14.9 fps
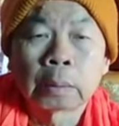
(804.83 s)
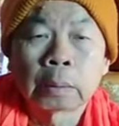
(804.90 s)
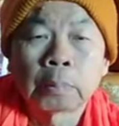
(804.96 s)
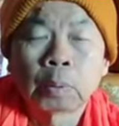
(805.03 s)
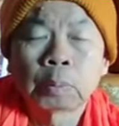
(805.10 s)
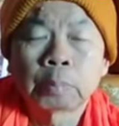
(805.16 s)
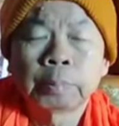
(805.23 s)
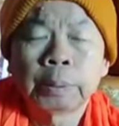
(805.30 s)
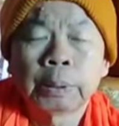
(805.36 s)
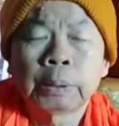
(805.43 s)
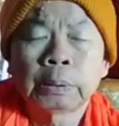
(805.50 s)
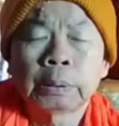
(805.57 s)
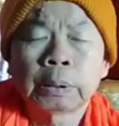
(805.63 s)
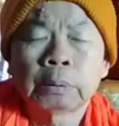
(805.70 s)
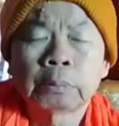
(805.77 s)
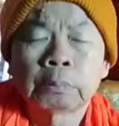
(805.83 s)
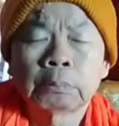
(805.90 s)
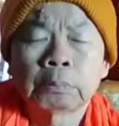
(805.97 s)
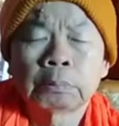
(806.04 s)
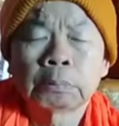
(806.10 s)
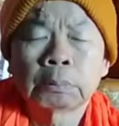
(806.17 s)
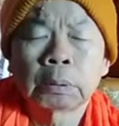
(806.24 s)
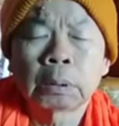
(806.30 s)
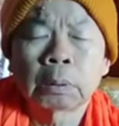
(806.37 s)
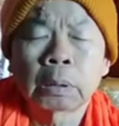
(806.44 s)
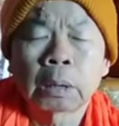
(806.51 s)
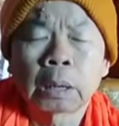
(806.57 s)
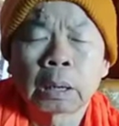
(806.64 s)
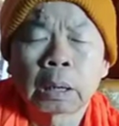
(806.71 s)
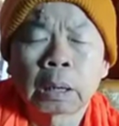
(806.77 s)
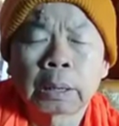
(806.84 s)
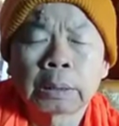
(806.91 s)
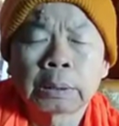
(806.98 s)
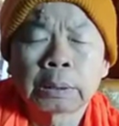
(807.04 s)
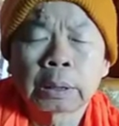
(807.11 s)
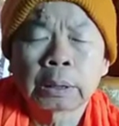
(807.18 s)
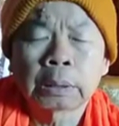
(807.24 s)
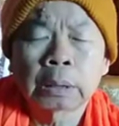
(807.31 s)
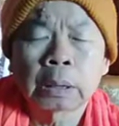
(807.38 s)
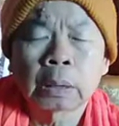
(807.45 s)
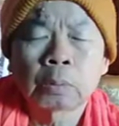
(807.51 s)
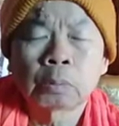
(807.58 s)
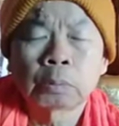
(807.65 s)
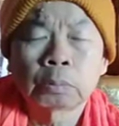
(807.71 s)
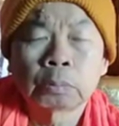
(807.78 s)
กำหนดปีติเราก็หายใจเข้า